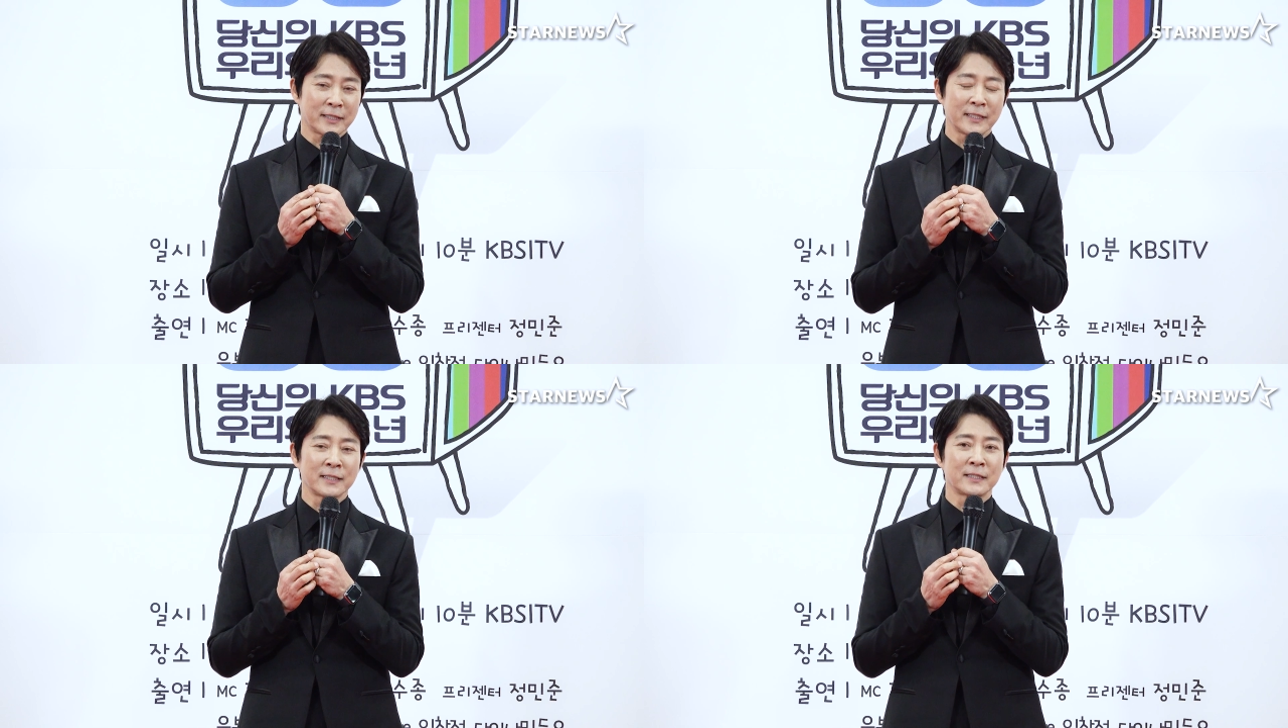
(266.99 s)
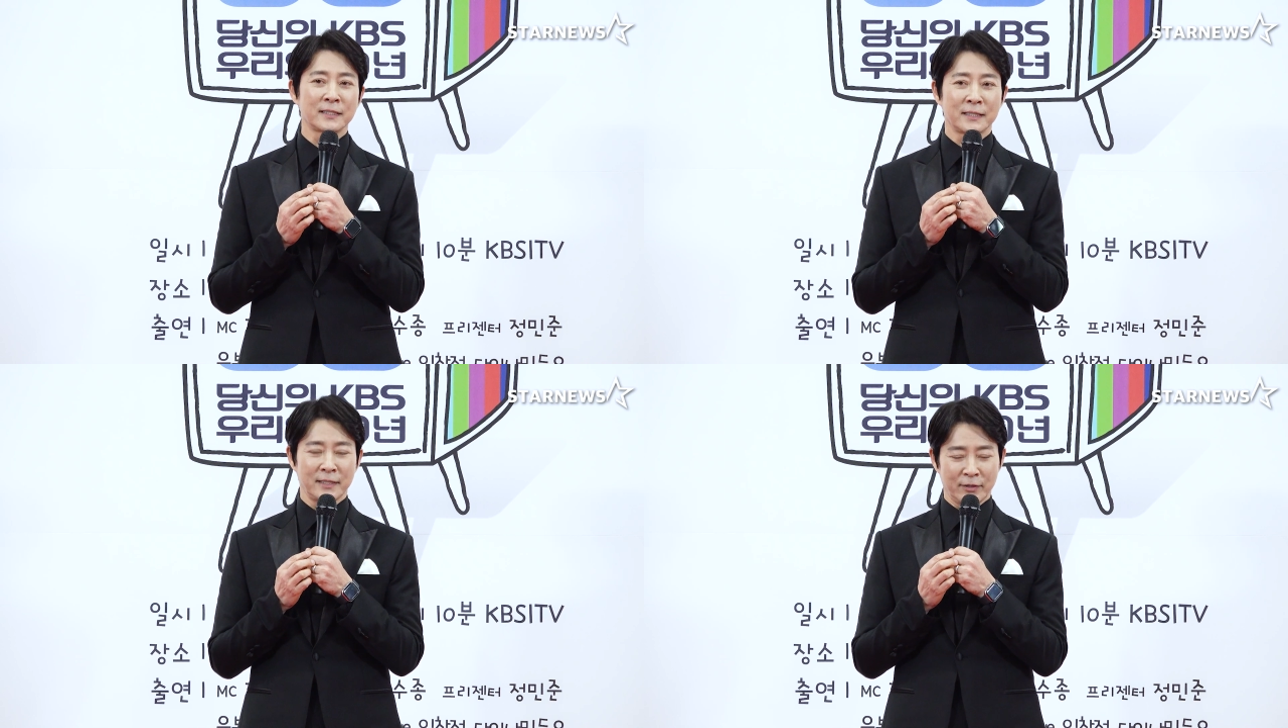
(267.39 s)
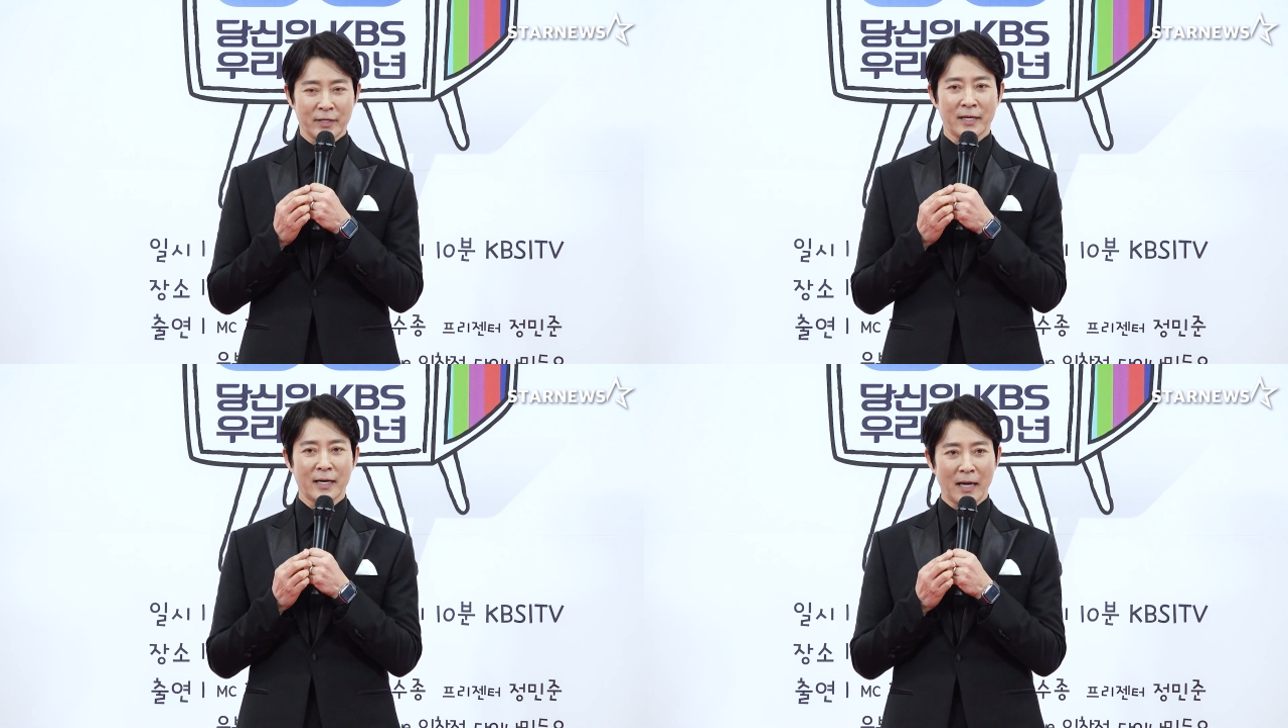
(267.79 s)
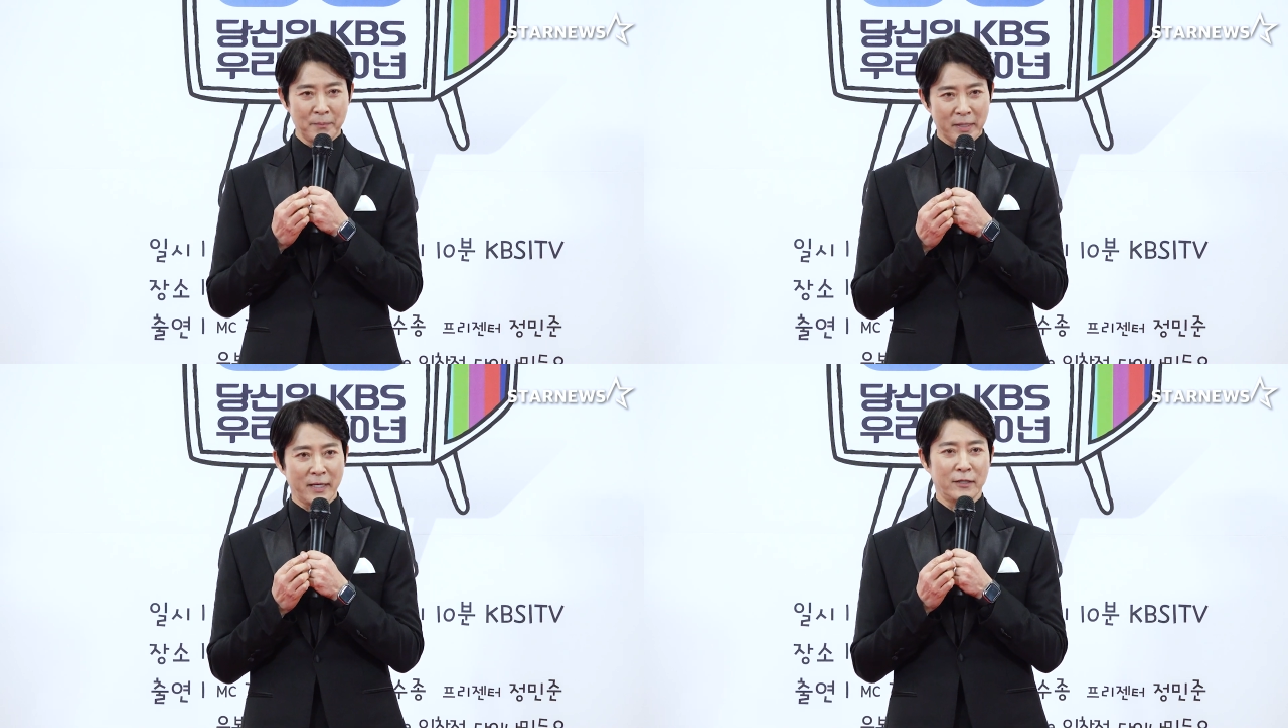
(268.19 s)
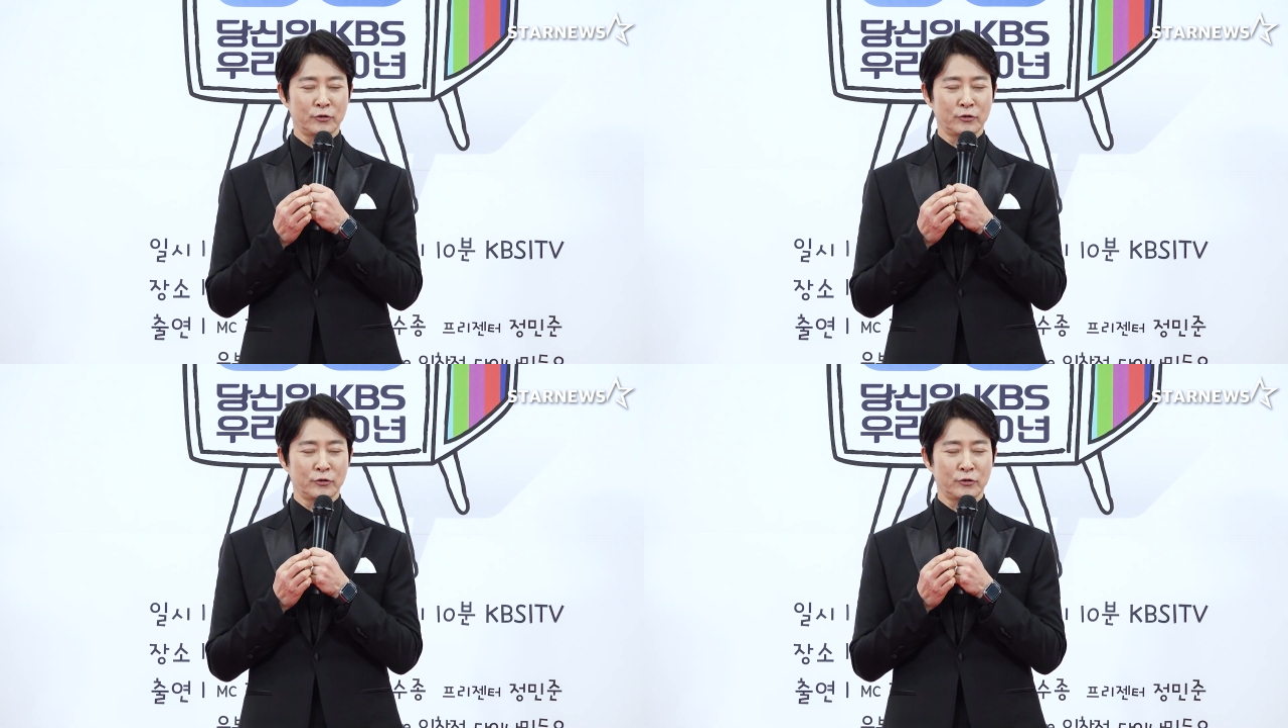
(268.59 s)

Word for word: 늘 이렇게 함께